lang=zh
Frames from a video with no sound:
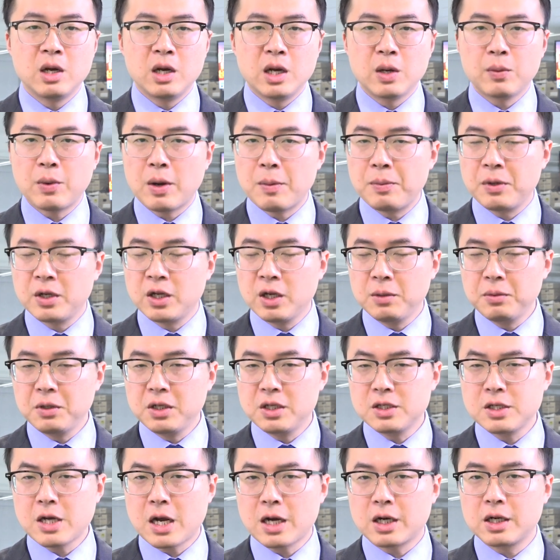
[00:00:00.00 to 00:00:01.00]
另外，比特币
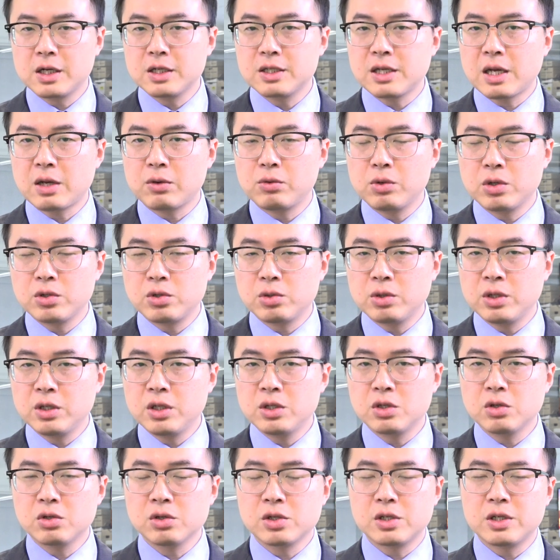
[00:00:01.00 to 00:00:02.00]
的价格在过去的
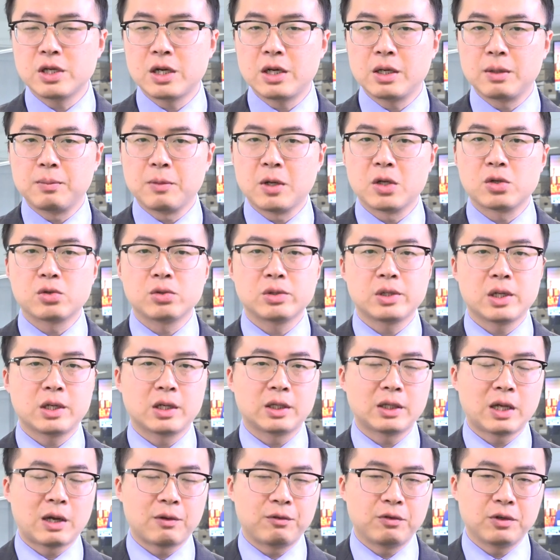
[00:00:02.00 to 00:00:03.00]
一周时间里面出现
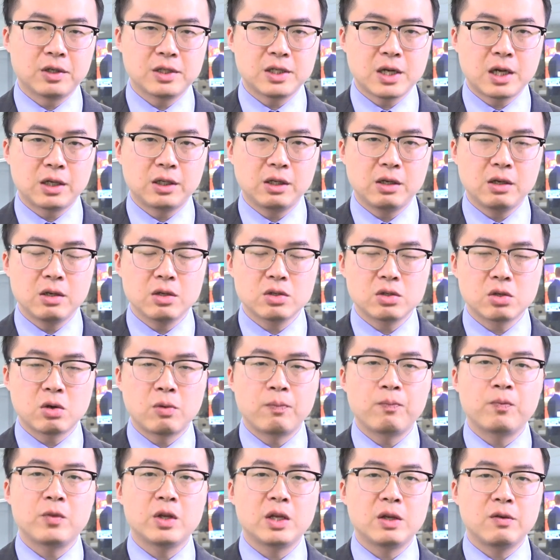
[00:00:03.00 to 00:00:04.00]
了大幅的下跌，
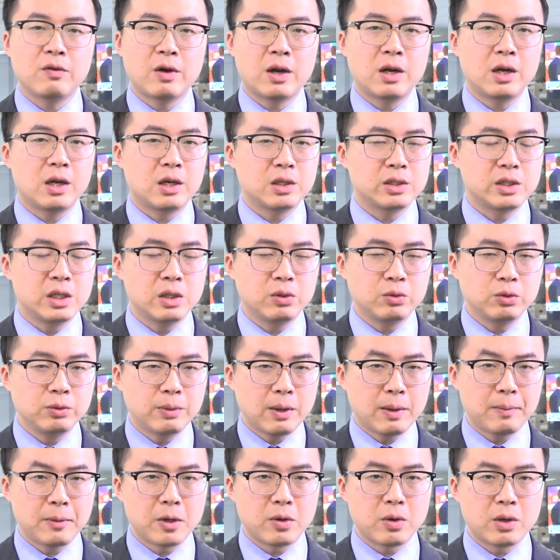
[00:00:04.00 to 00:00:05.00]
从一万两千五
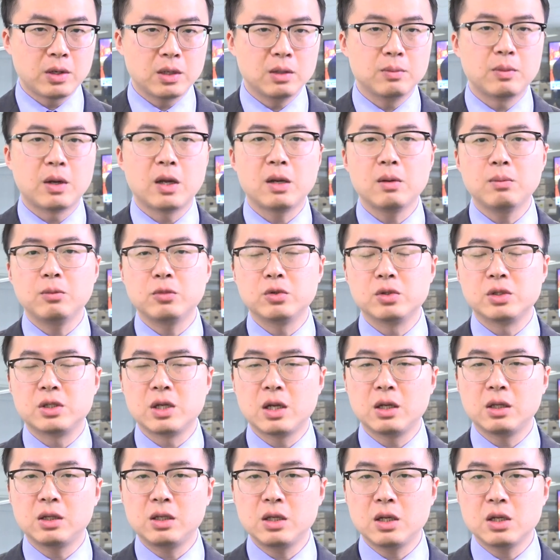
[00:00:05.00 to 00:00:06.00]
百美元一枚，目
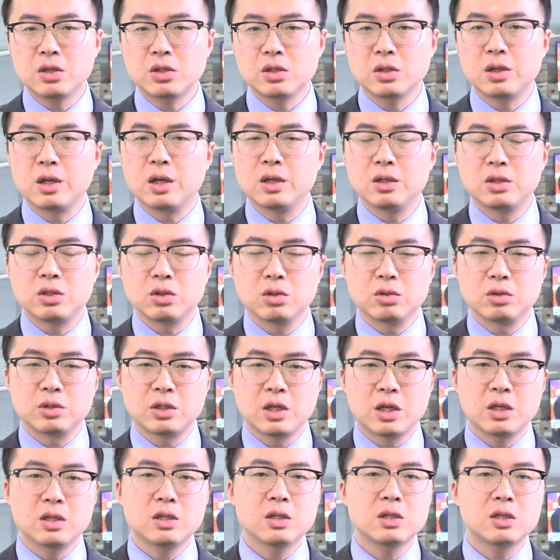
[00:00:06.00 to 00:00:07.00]
前跌至了九
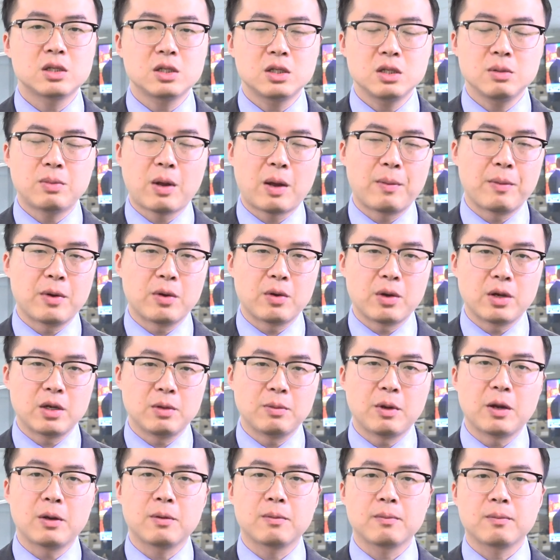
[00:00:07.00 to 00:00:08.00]
千四百美元
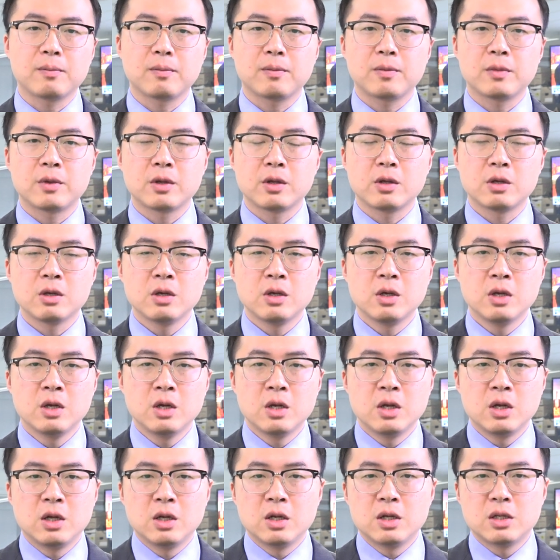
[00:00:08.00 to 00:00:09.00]
一枚。
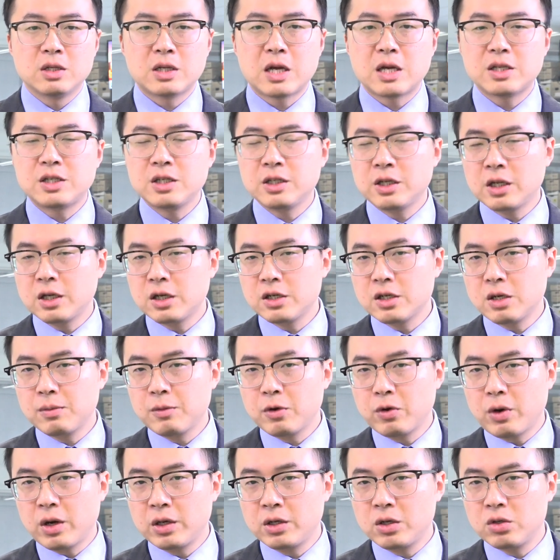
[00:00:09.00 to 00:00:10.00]
在今天的热
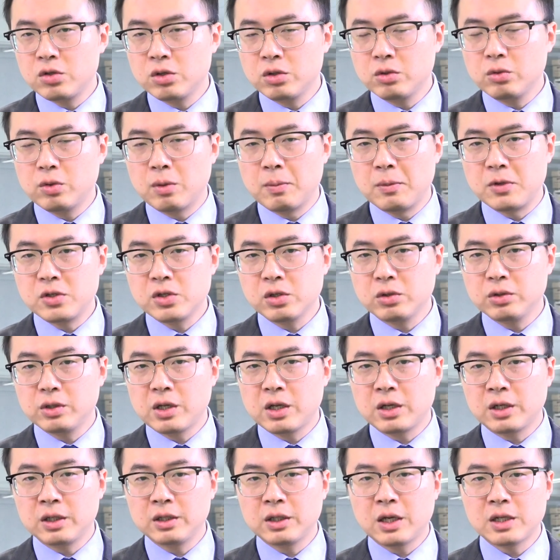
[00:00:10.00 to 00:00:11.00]
门话题中，我们重
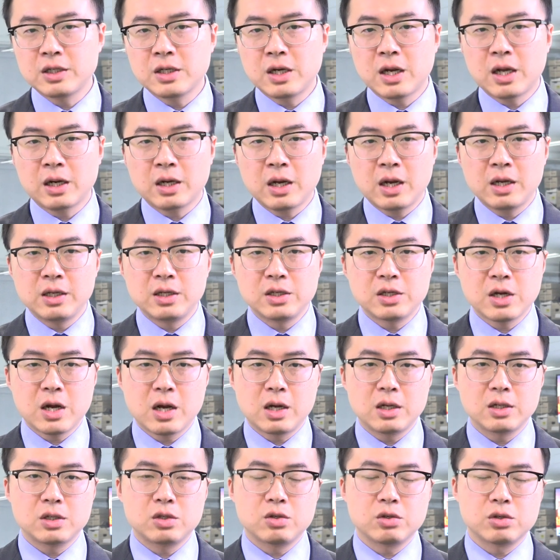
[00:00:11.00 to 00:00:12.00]
点跟大家来看一
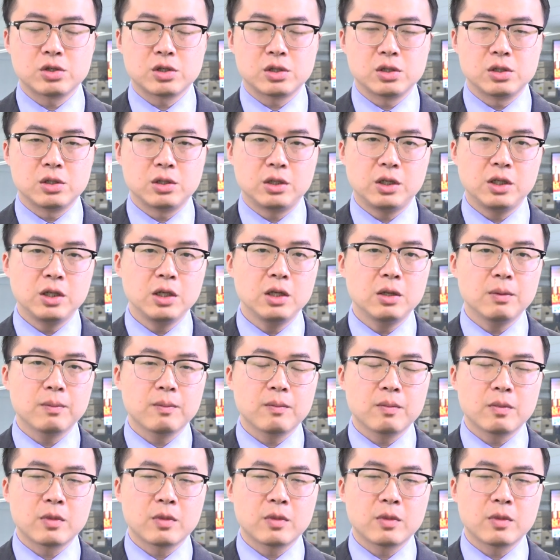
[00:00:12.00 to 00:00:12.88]
下，就是第一，